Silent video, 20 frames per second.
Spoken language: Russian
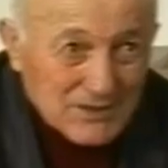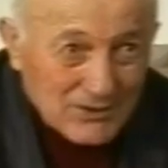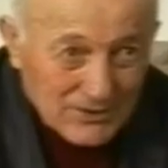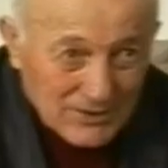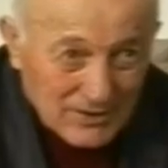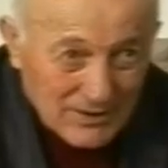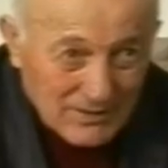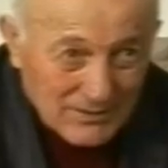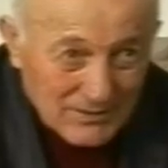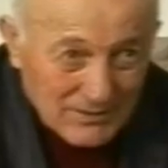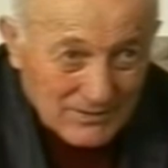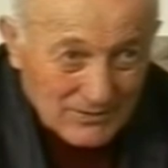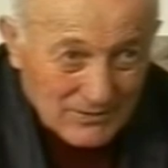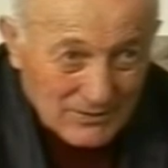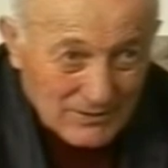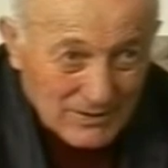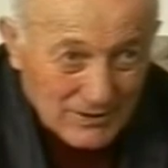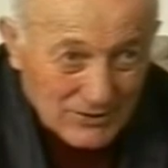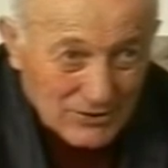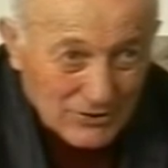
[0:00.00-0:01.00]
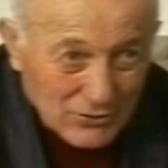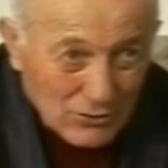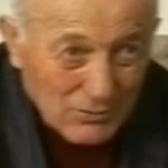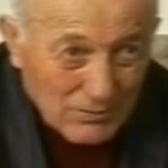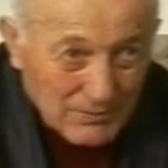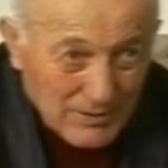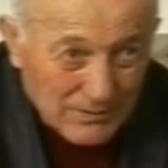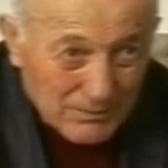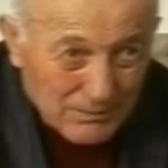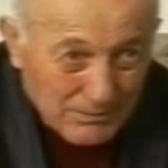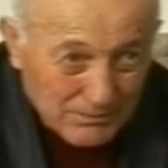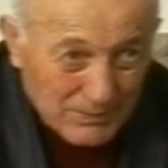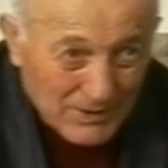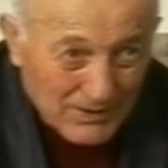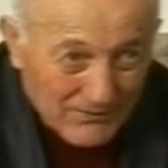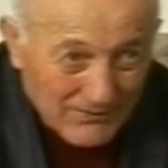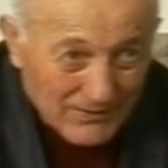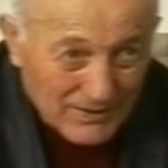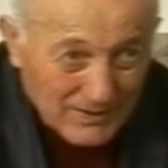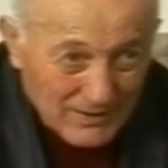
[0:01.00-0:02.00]
же на Житомир
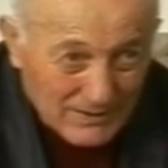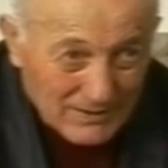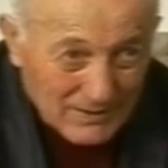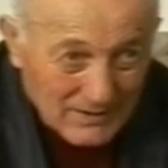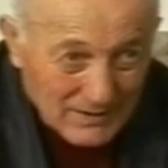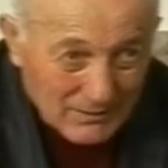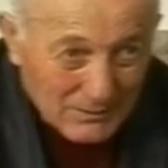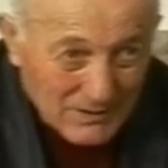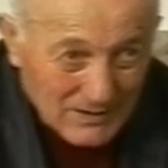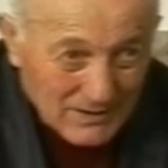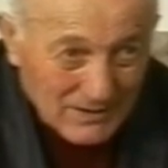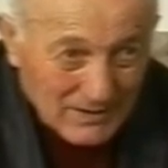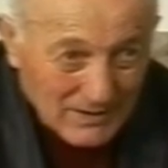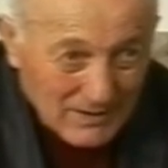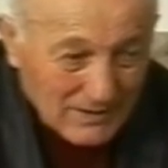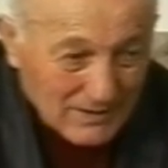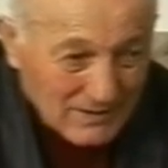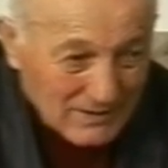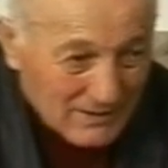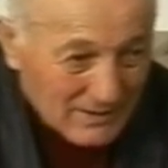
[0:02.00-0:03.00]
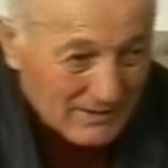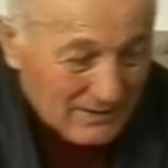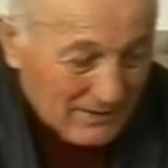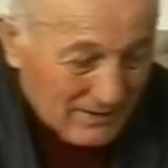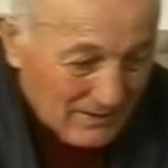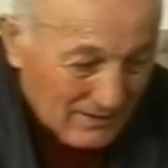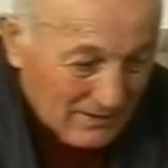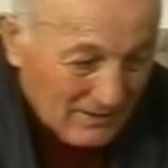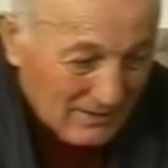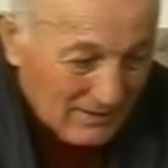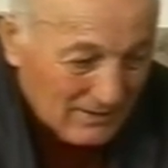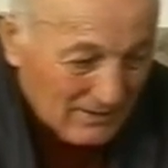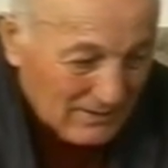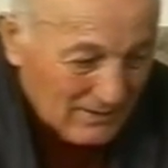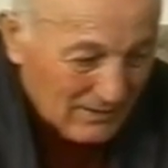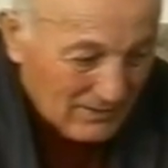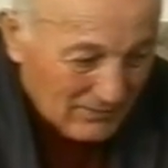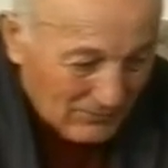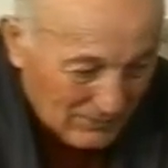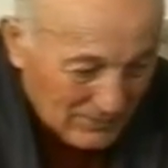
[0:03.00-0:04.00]
первое это нападение делали.
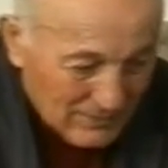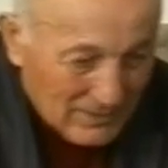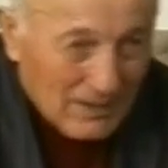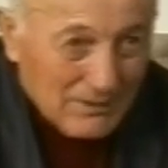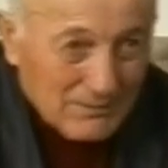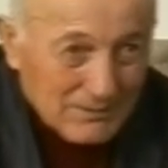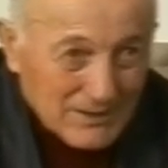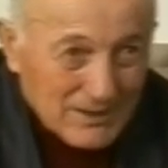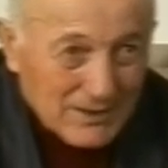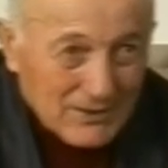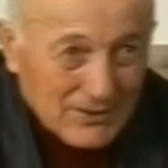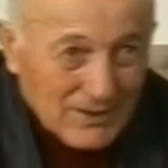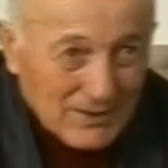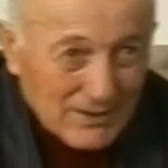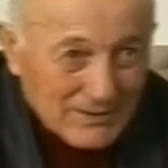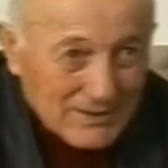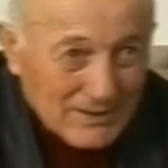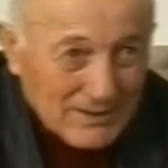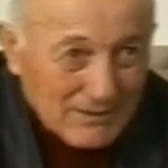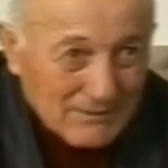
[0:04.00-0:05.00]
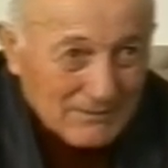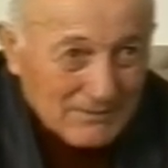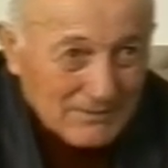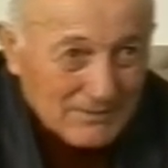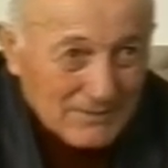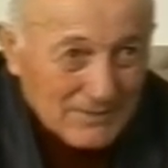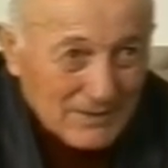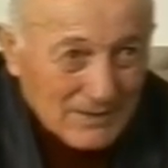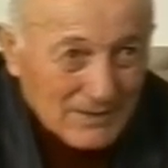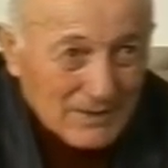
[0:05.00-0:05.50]
И он там сражался. И